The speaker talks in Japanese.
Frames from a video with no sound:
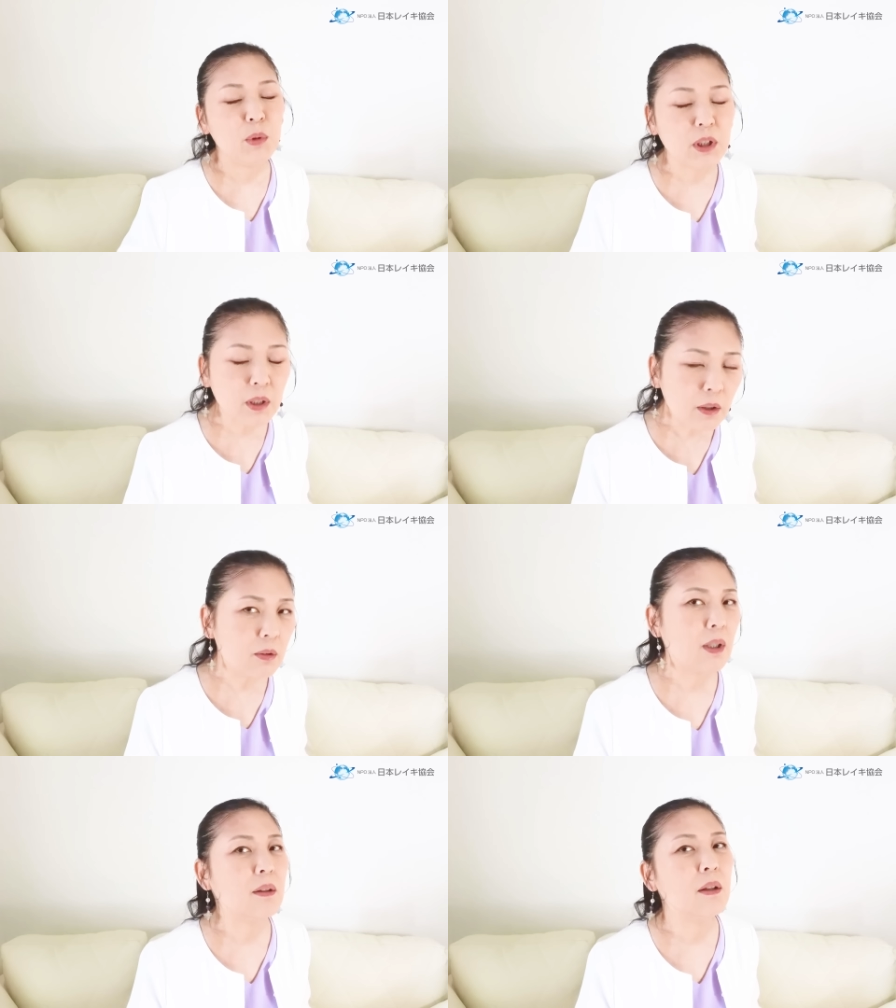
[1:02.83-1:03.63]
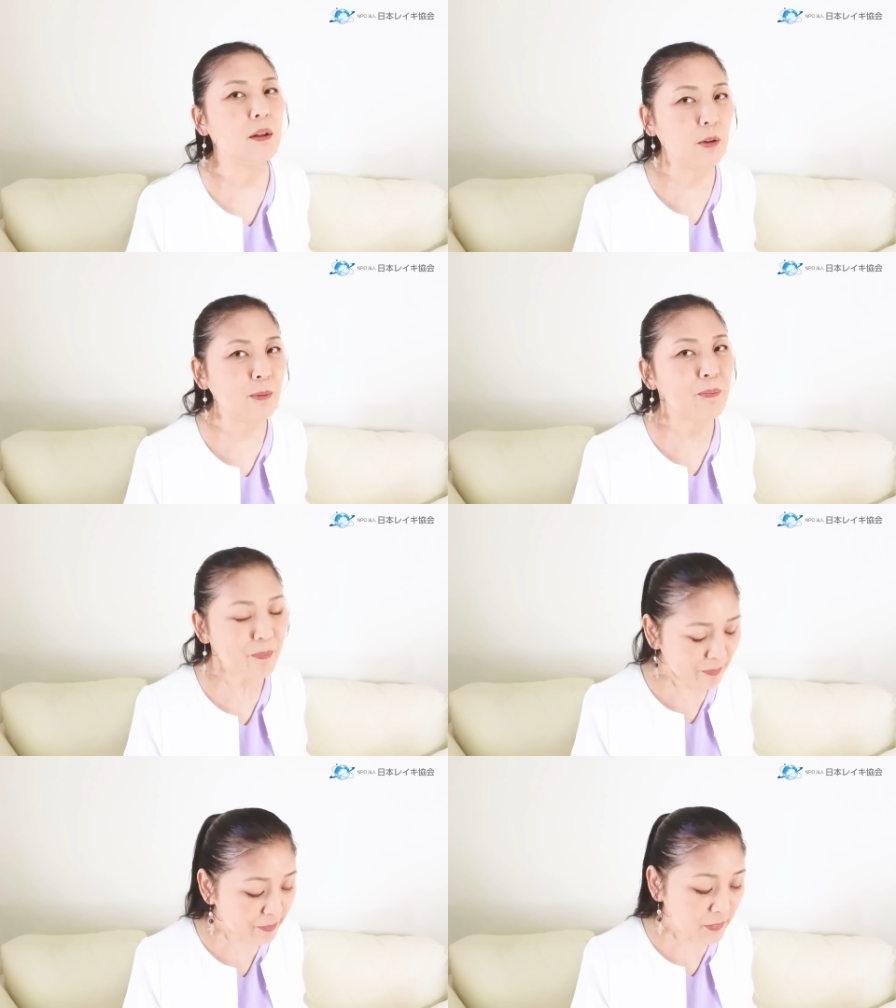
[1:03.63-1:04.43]
短くなっている。
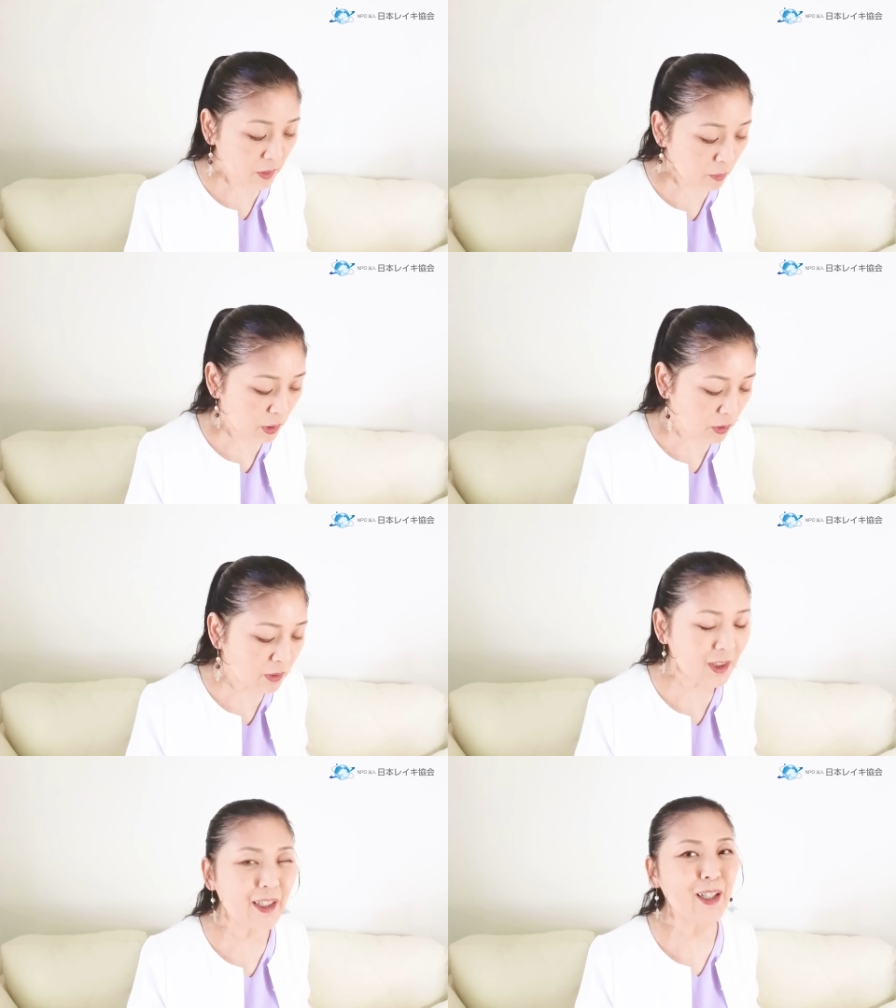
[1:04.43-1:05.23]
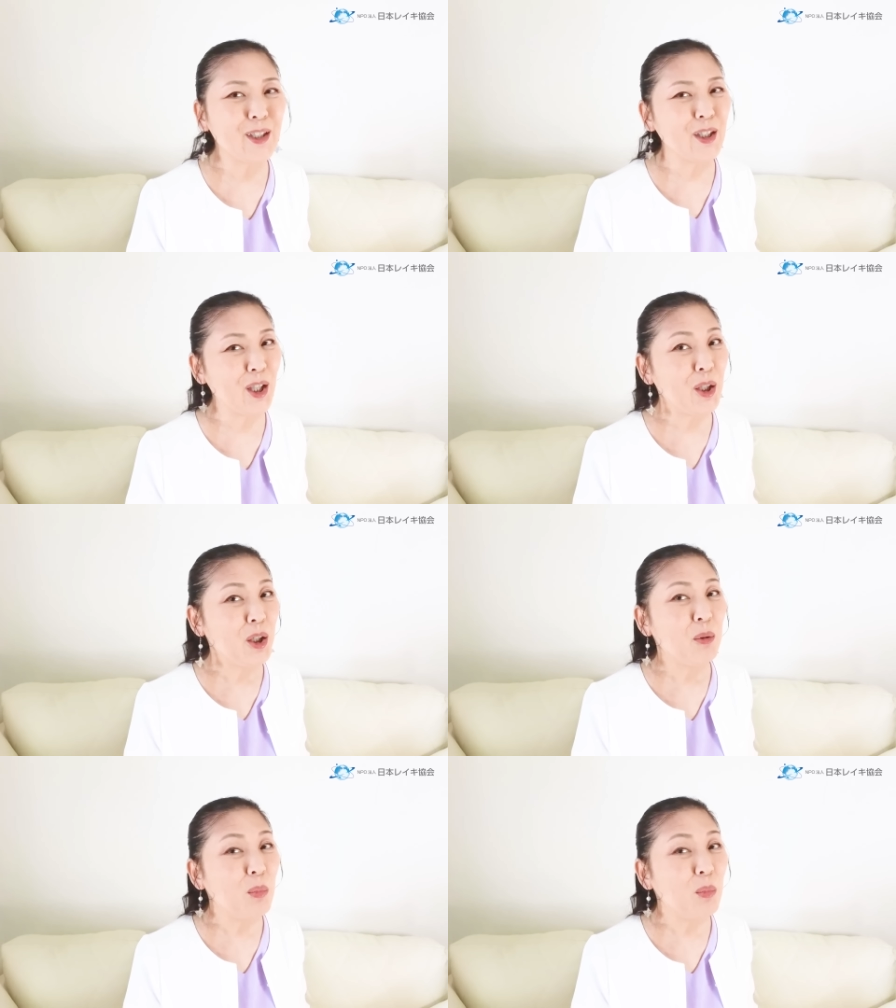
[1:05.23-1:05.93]
まあそんな中でね、